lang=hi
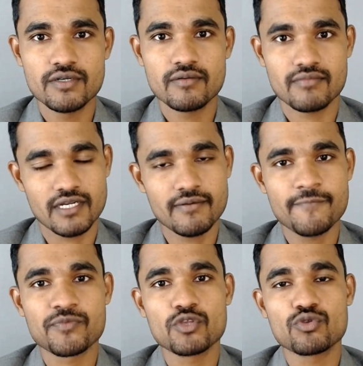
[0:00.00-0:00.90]

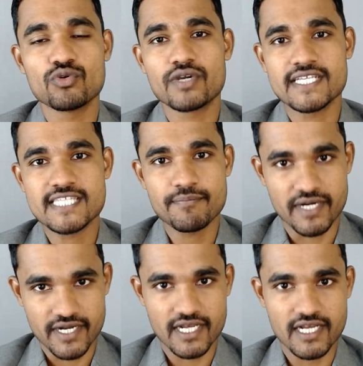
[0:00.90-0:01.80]
बराबर तो किसी
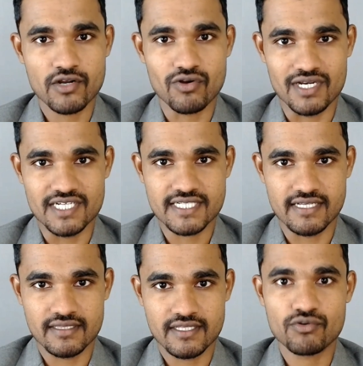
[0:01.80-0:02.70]
पर्टिकुलर कॉलेज
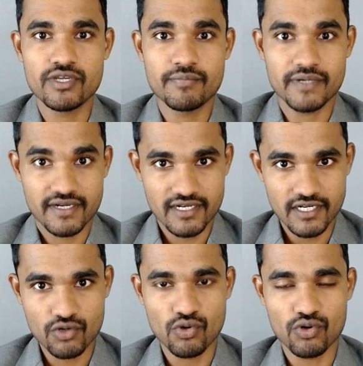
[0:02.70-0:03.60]
के अंदर कोई
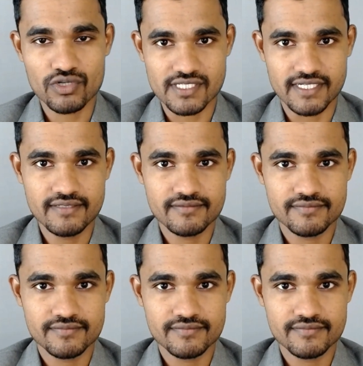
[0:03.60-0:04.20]
पर्टिकुलर कोर्स है